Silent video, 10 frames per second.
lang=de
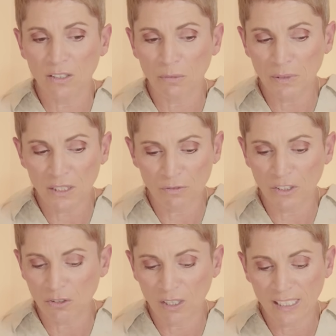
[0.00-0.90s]
Dort bin ich auf
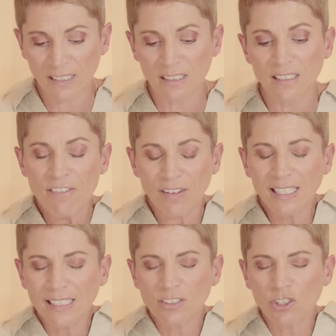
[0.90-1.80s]
die Toilette, weil
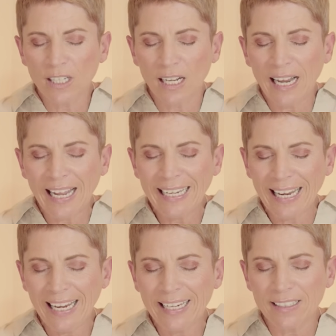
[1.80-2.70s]
ich es schon alleine
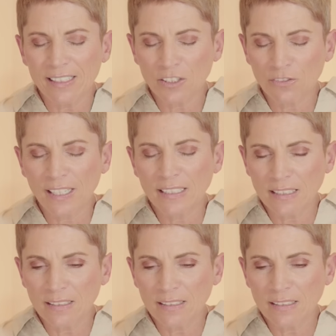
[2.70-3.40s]
ekelig fand,